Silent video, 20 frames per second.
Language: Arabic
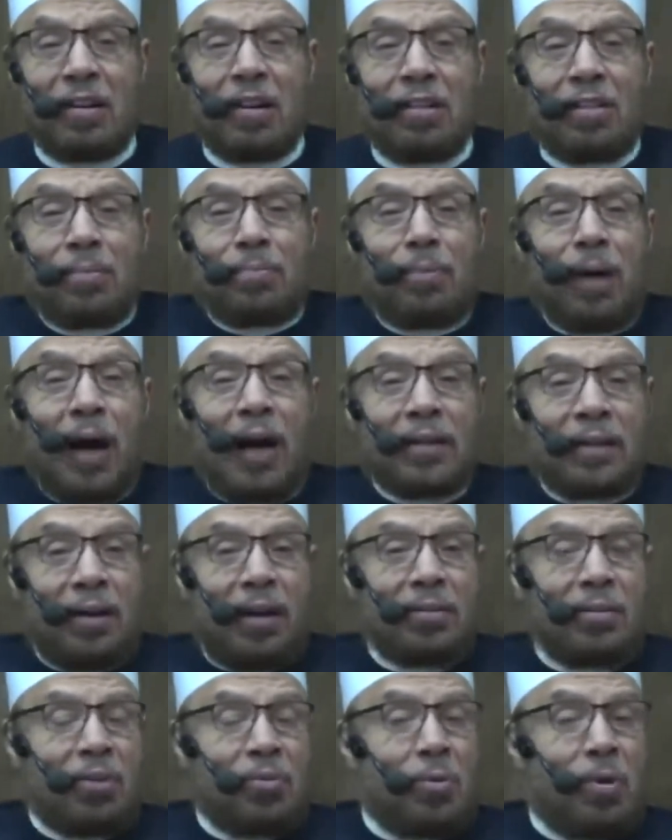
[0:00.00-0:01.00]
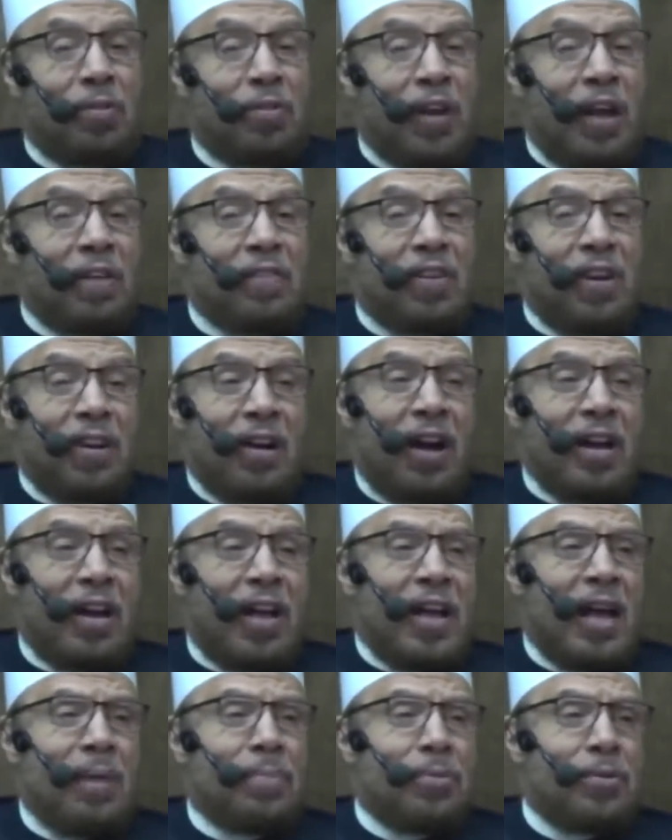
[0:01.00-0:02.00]
ثم حضرته الوفاة فقال
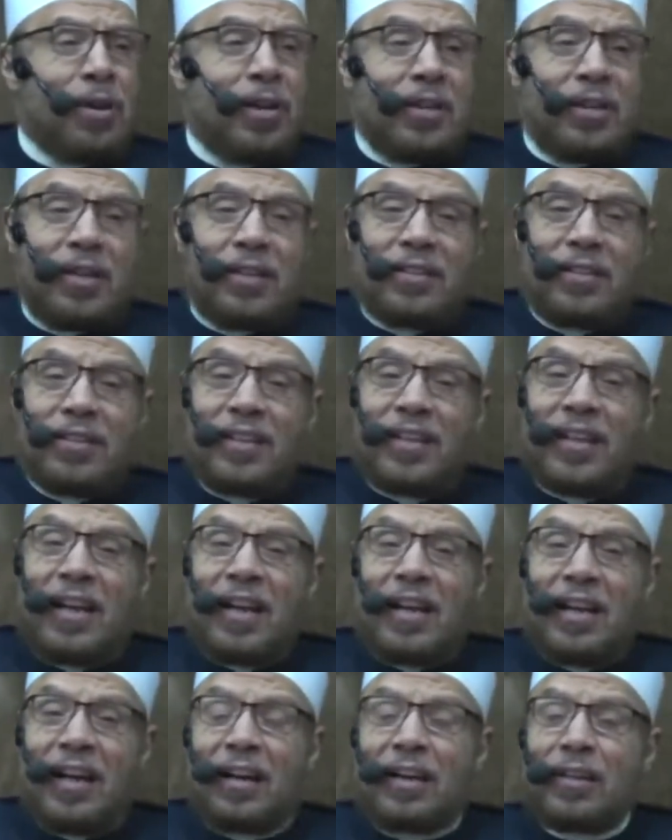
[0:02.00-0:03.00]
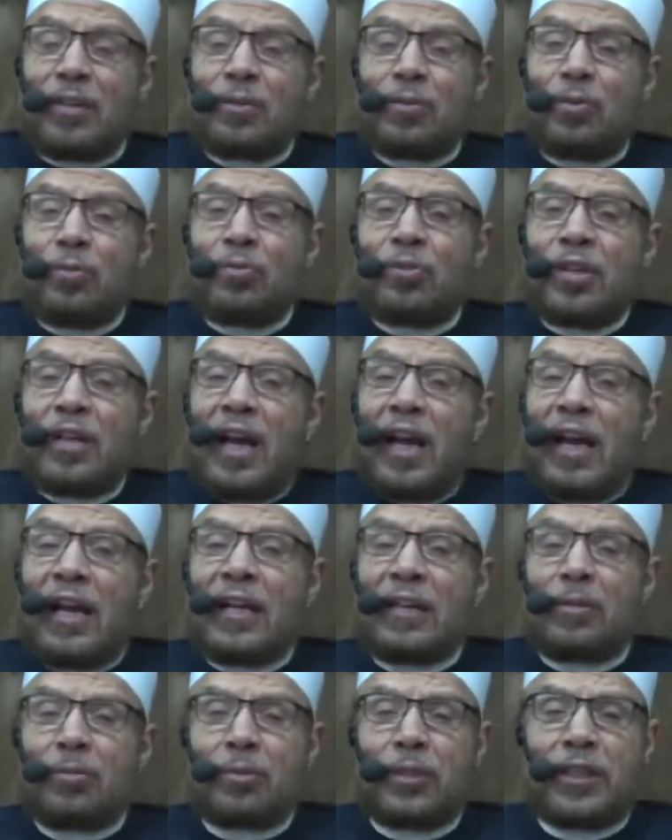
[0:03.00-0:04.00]
يا بنيتي لقد كنت
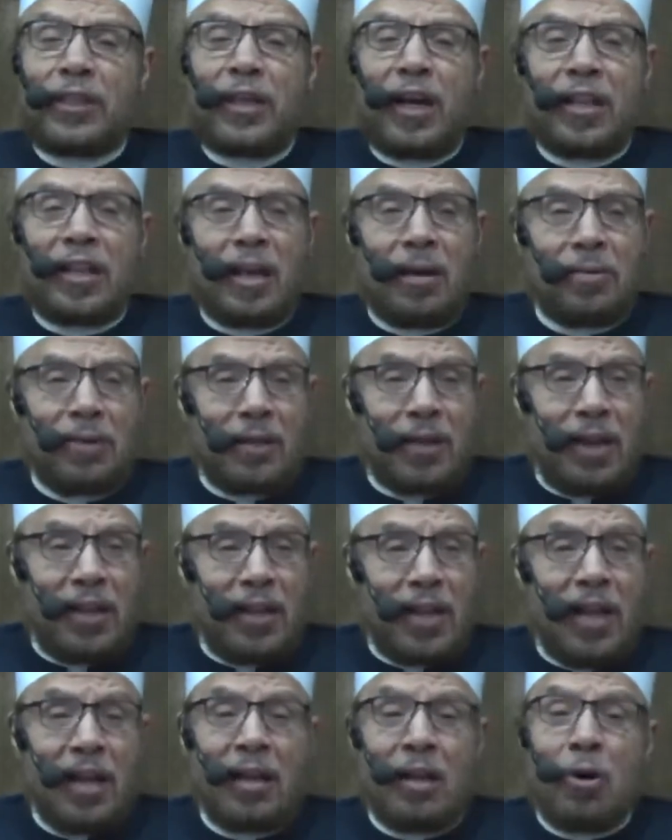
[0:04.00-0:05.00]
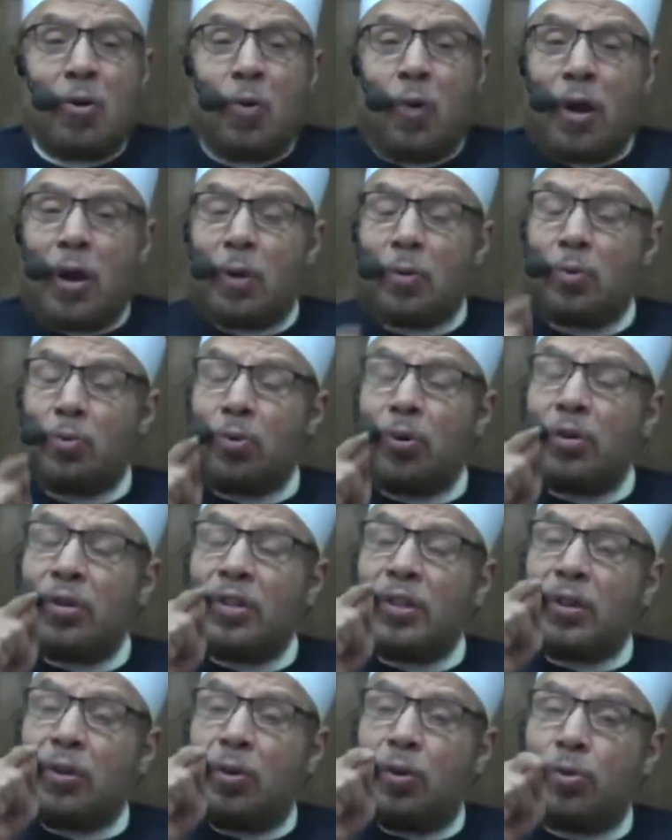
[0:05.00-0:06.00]
نحلتك كذا وكذا ولو
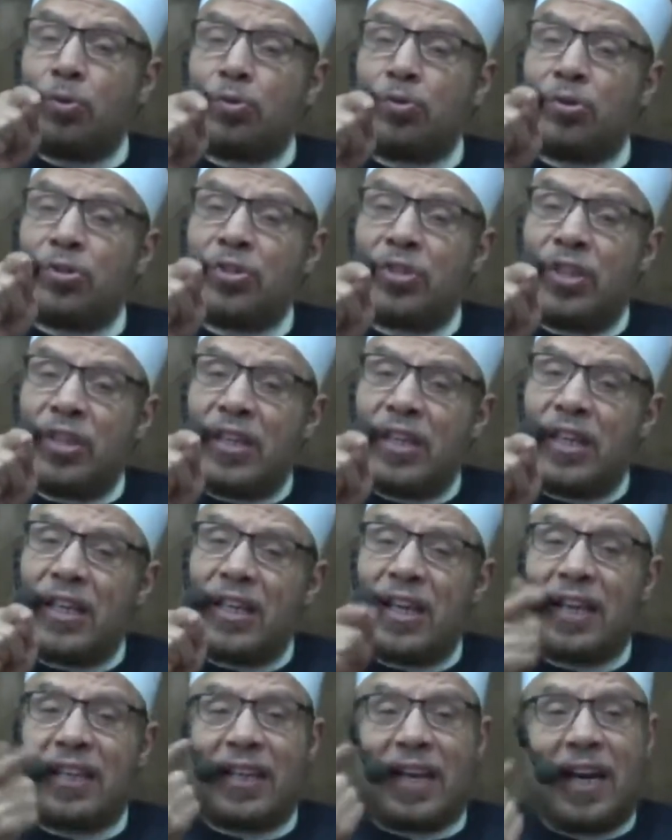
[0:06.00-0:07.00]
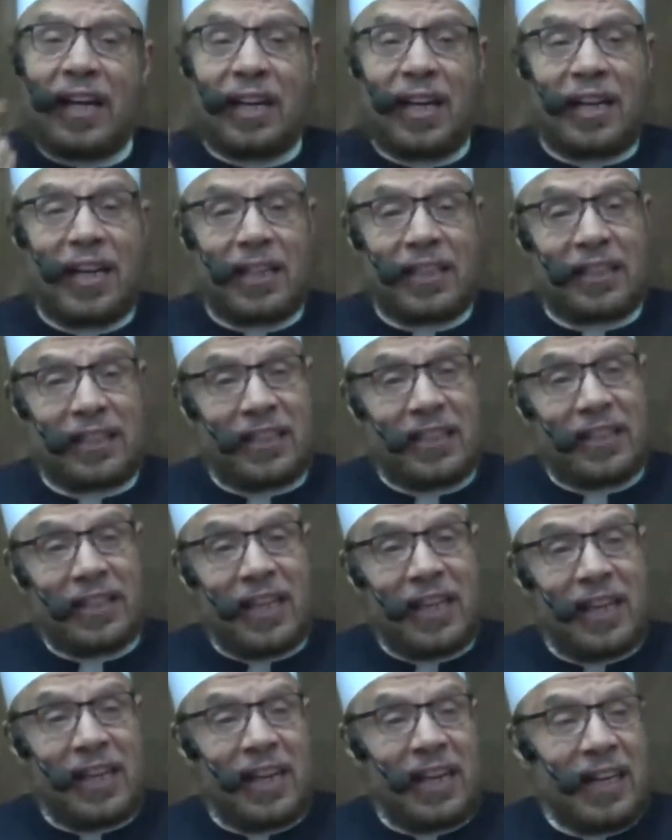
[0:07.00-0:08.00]
كنت حزتيه لكان لك
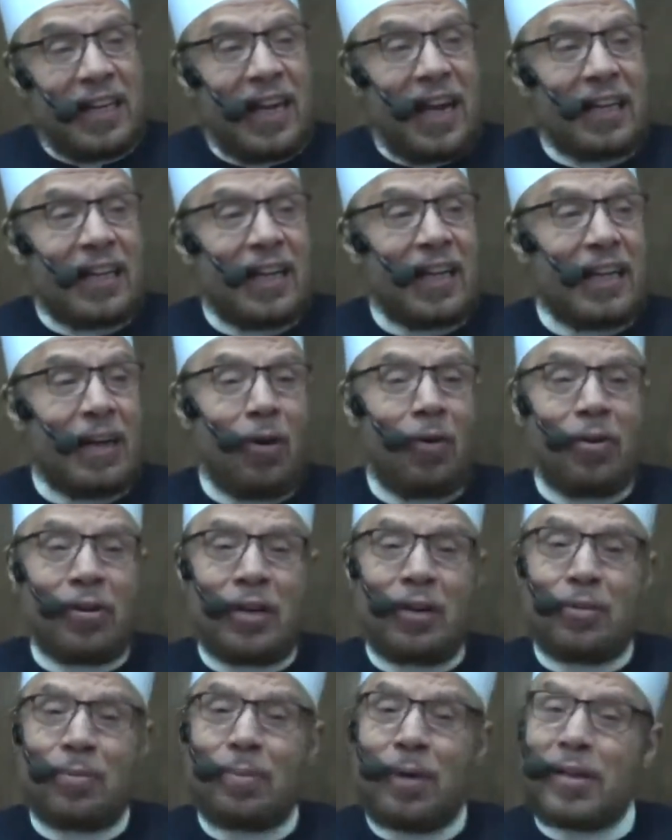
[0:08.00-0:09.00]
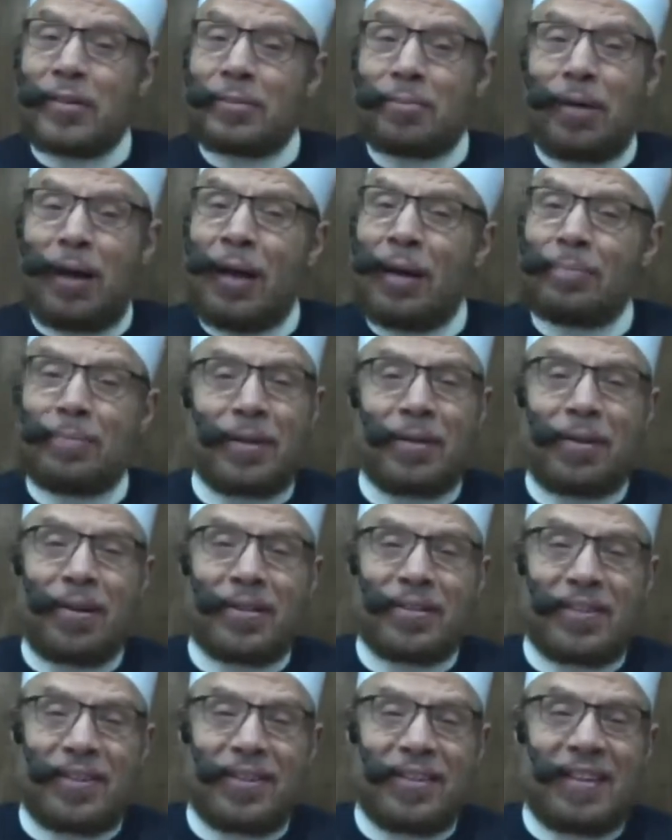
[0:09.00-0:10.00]
لكنه اليوم أصبح
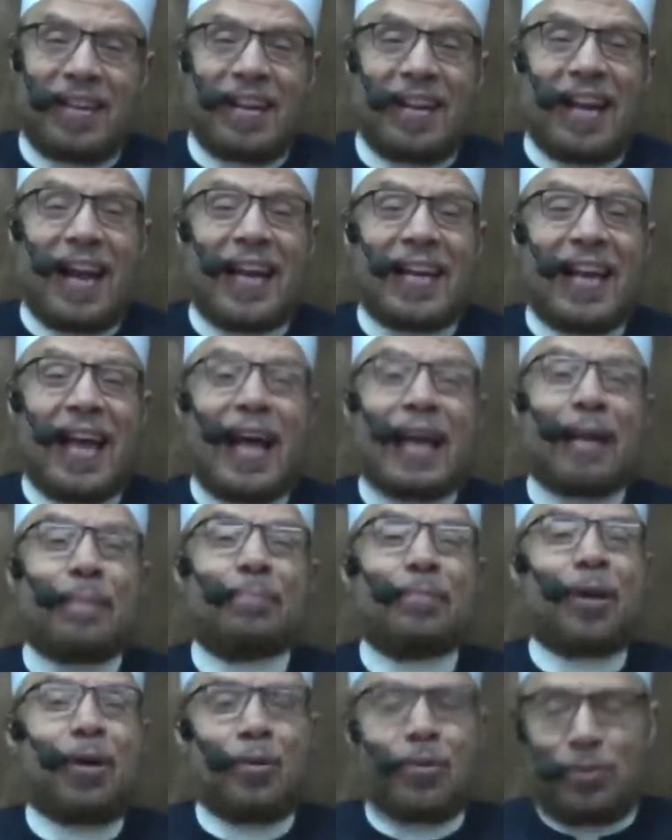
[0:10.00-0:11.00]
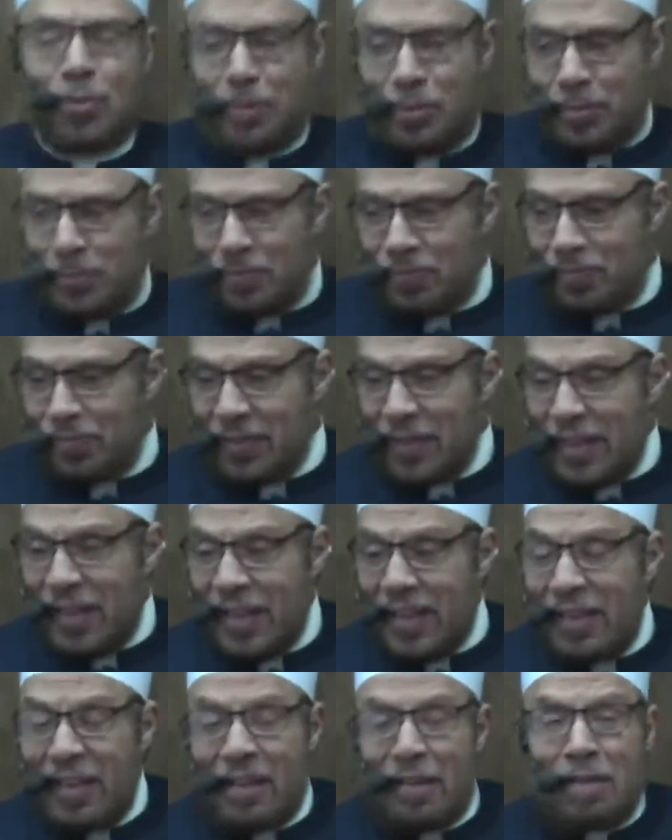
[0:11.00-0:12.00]
ميراثا لأنها لم تحزه
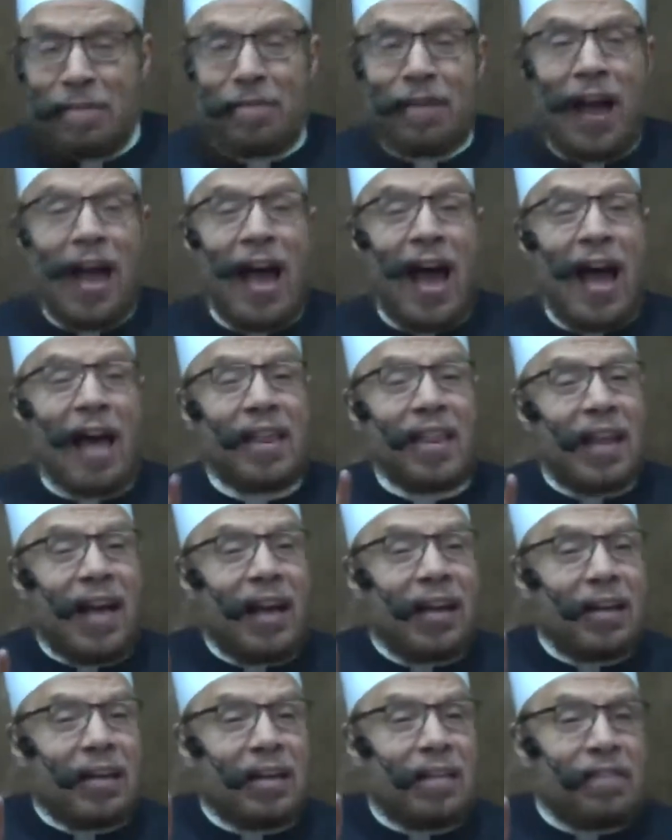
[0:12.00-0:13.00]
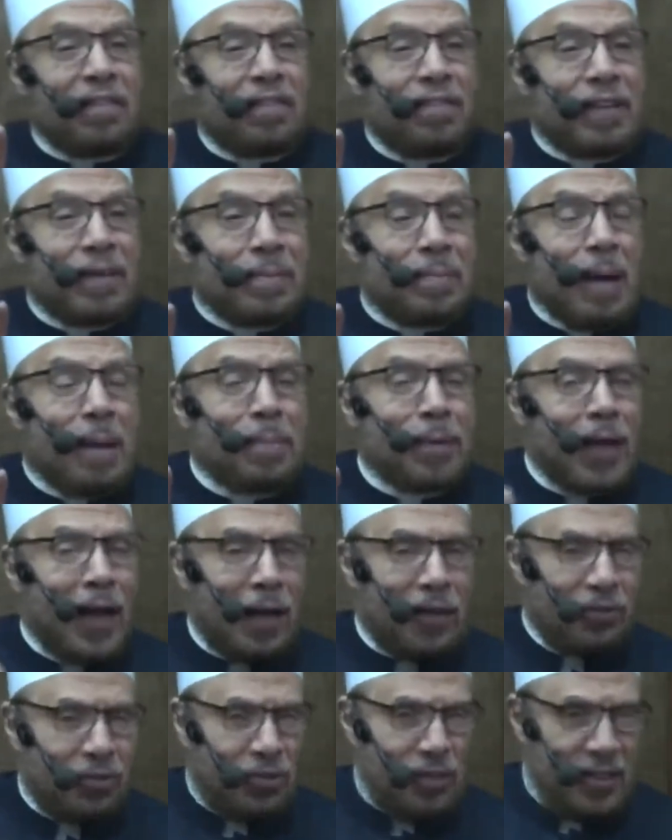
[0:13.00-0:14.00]
فهذا في باب
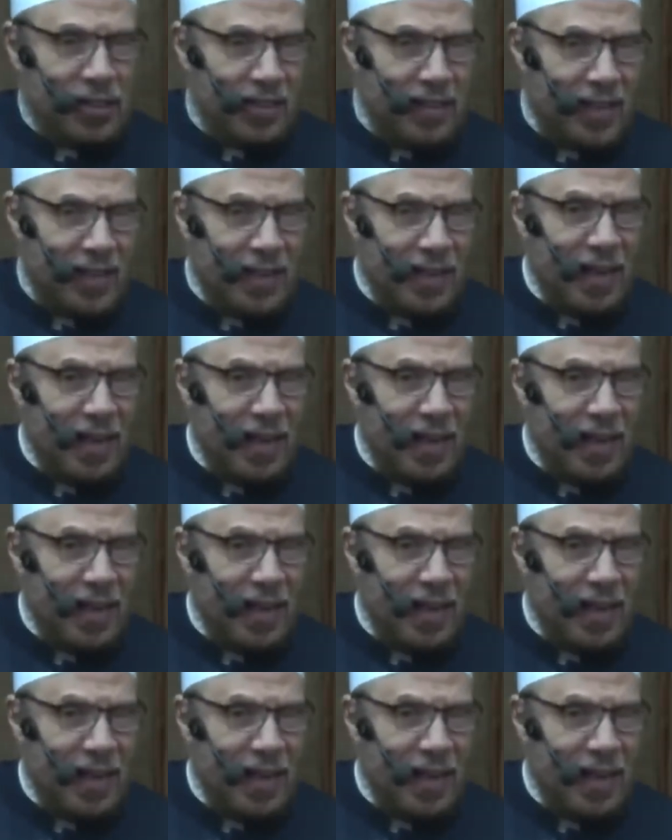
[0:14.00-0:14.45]
العطية